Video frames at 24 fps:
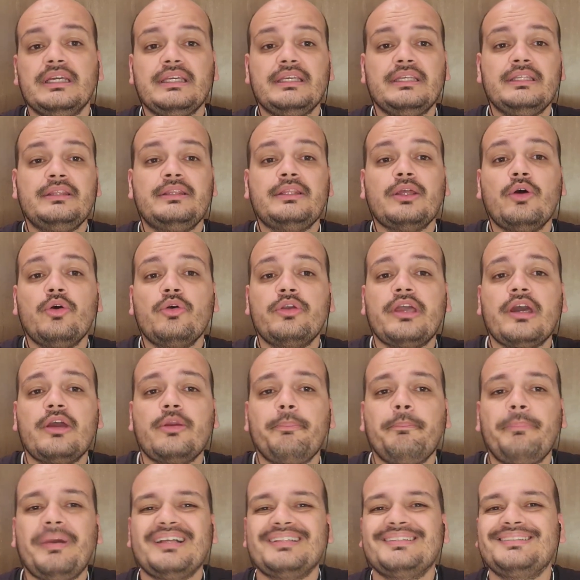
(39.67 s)
Então eu quero
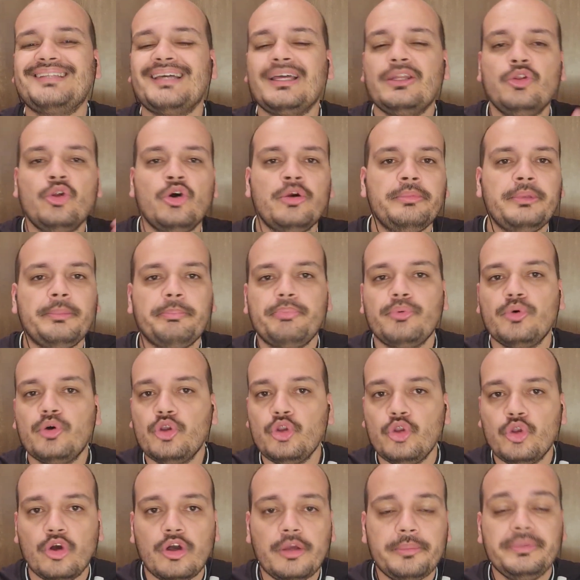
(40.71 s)
passar nome por
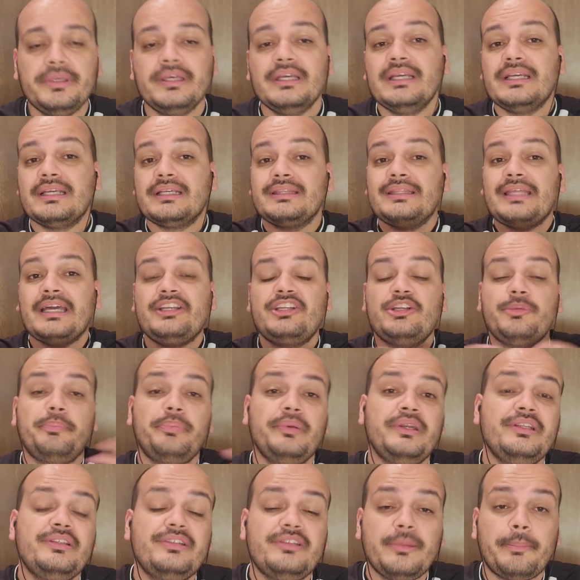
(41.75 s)
nome das
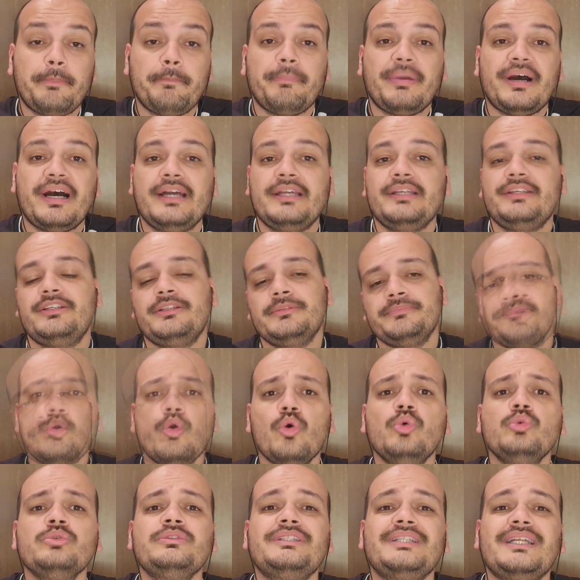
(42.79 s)
principais
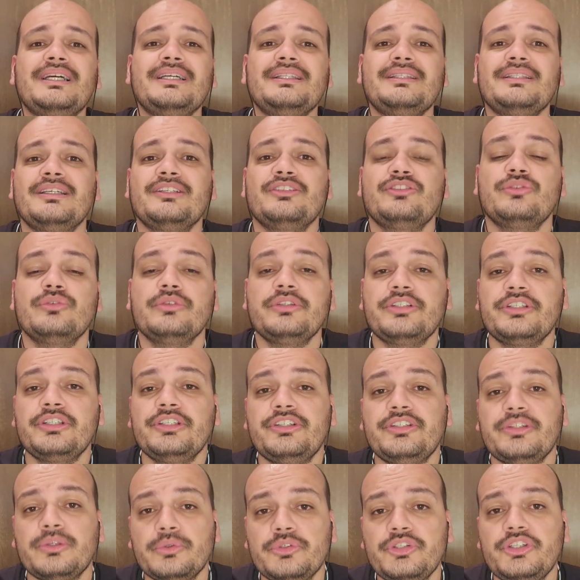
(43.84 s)
contratações que
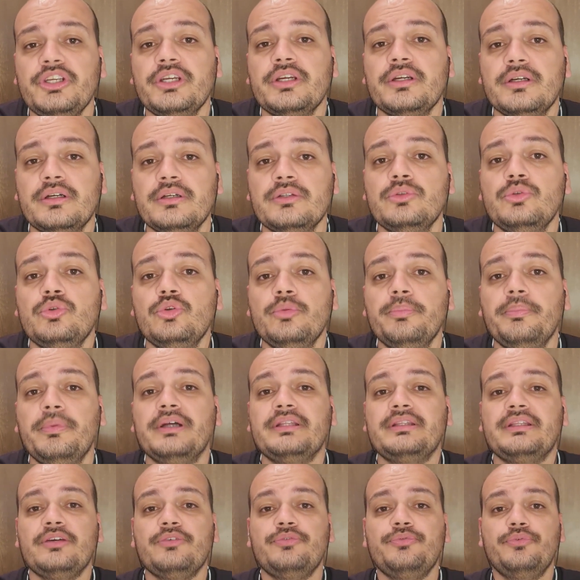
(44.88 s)
estão chegando no
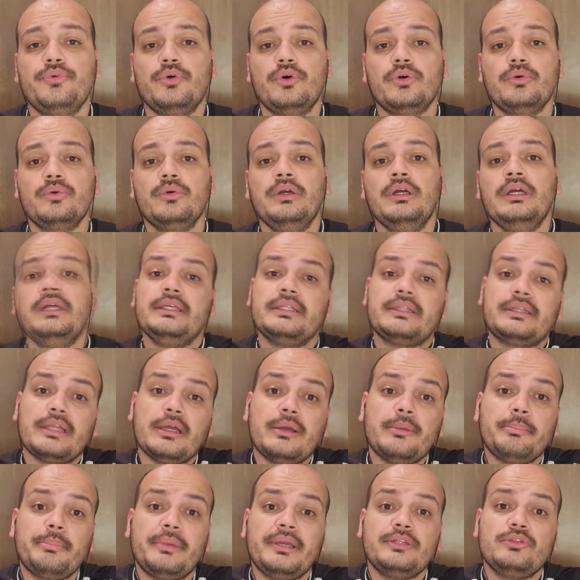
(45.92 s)
Botafogo e
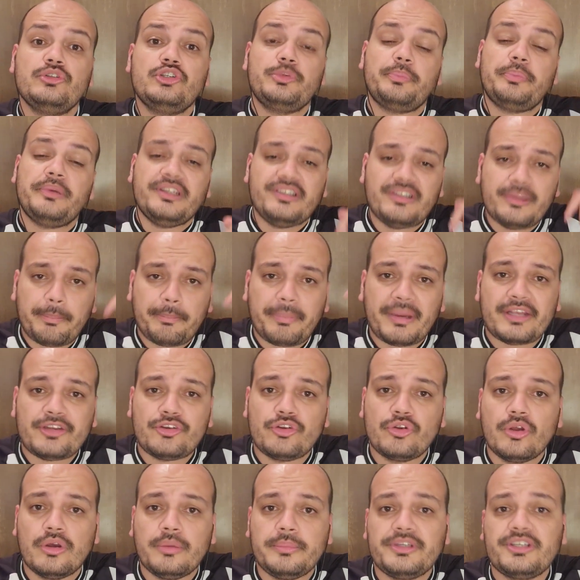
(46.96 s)
também dos principais
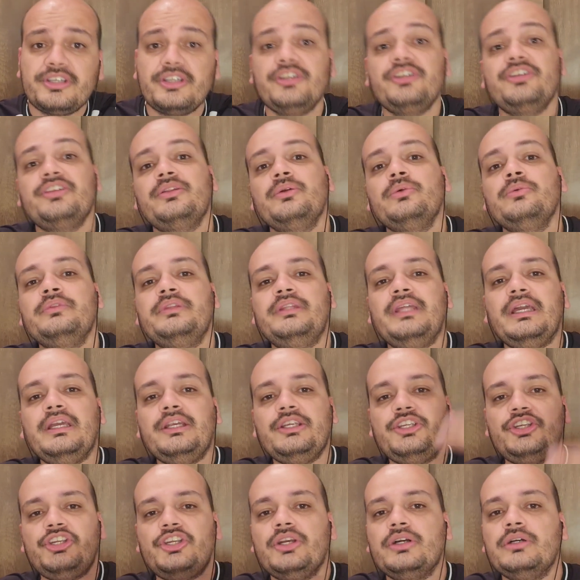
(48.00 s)
nomes que estão
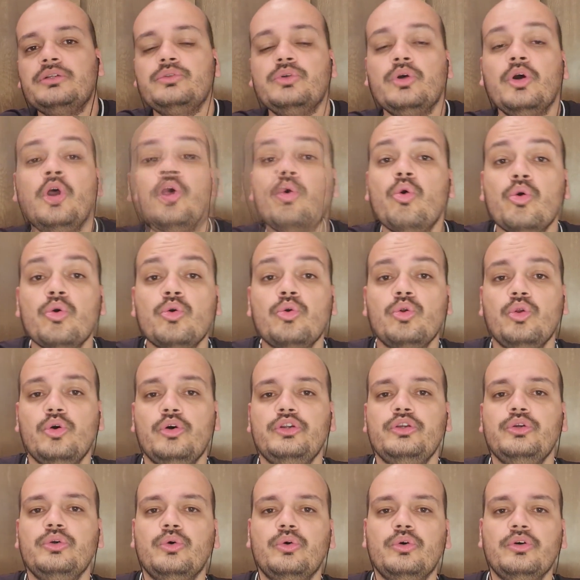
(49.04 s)
deixando o
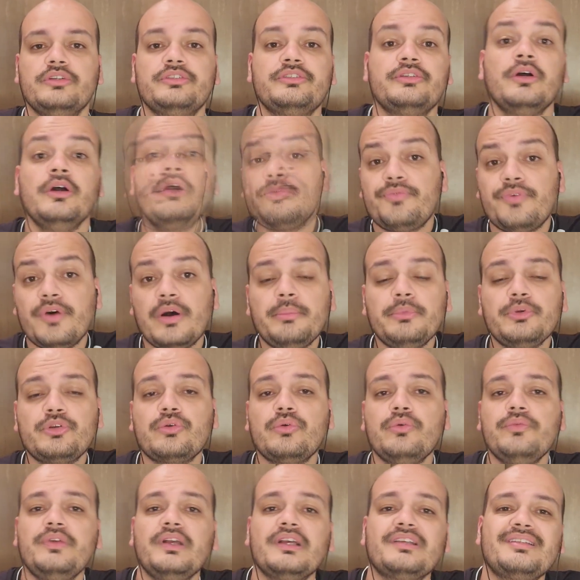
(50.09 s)
Glorioso. Vamos
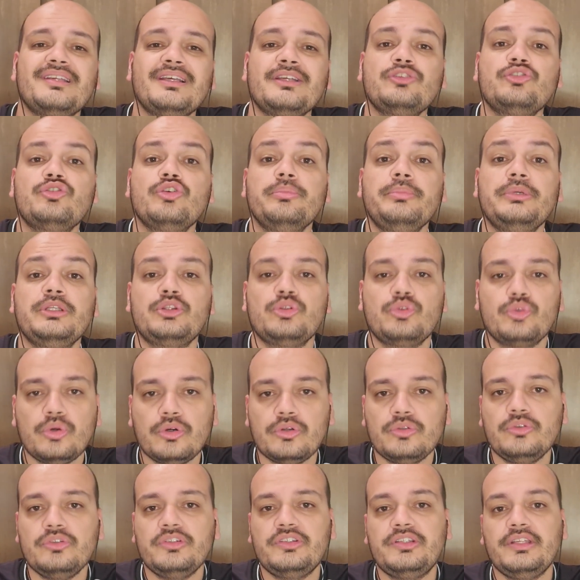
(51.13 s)
conversar sobre
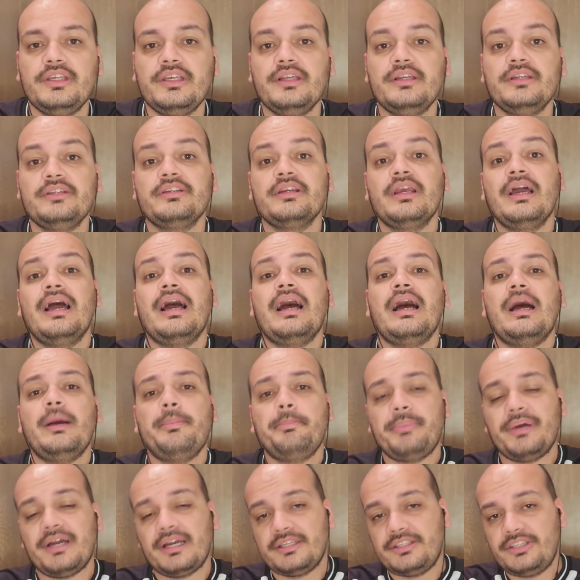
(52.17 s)
todos eles a
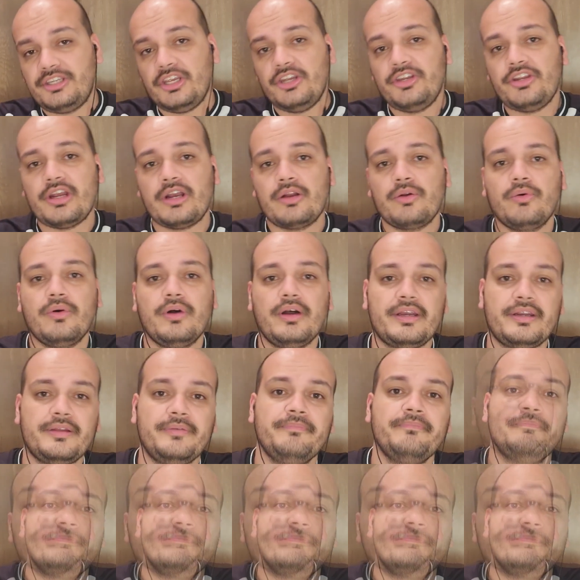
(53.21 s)
partir de agora.